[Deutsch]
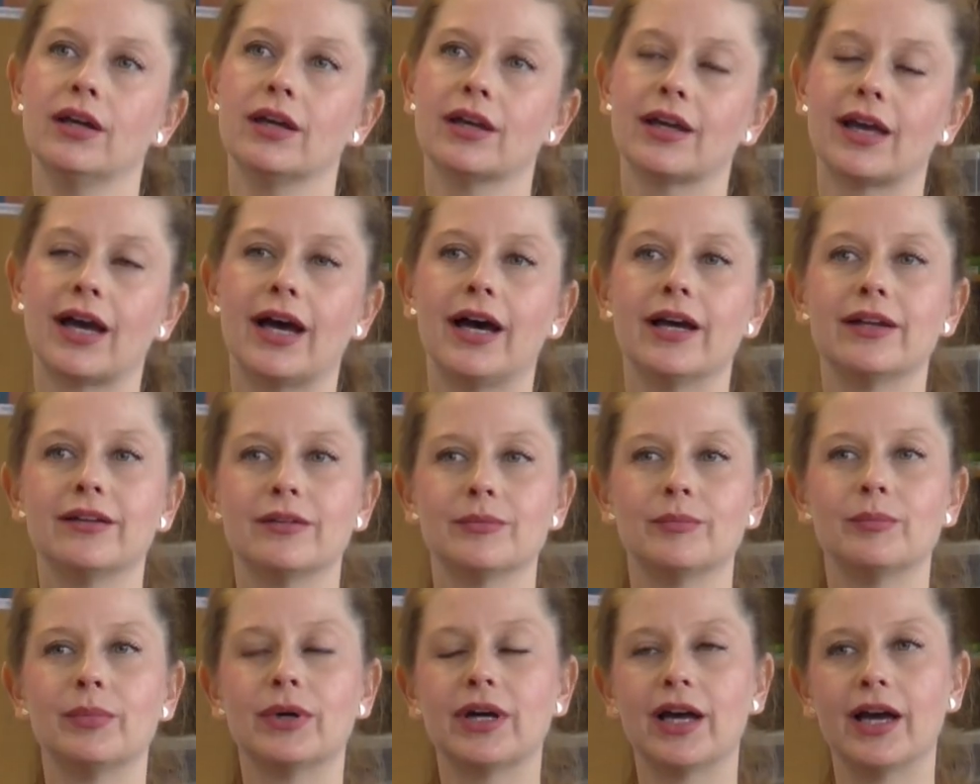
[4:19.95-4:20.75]
gerade
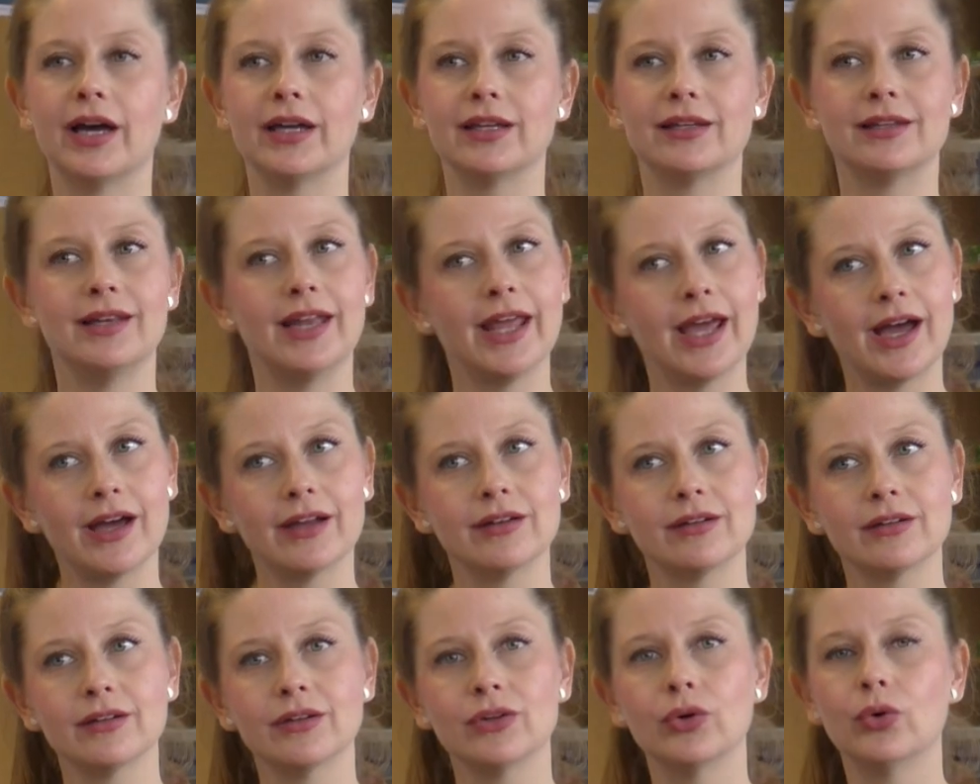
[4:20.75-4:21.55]
im Bereich
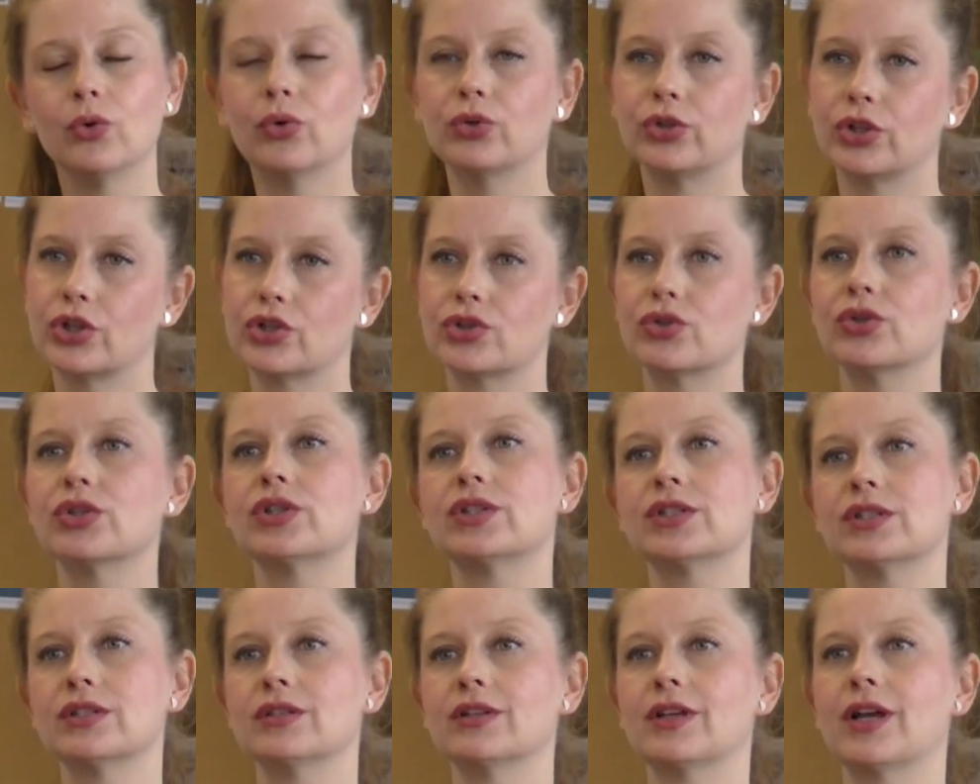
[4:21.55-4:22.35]
Lernen
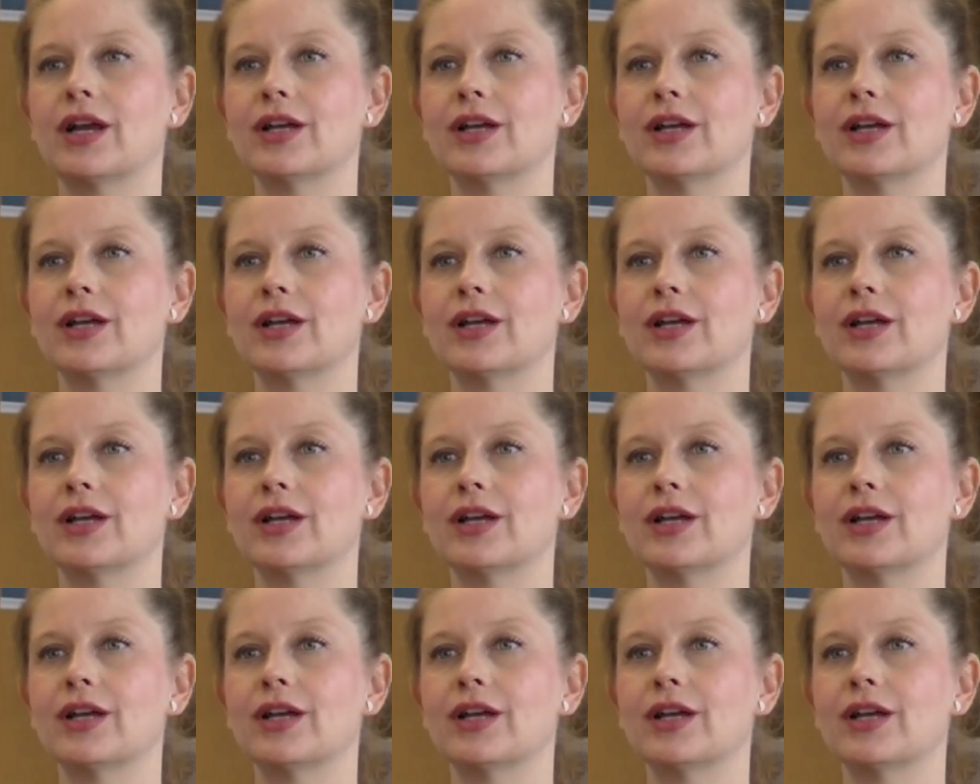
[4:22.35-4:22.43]
unterstützen.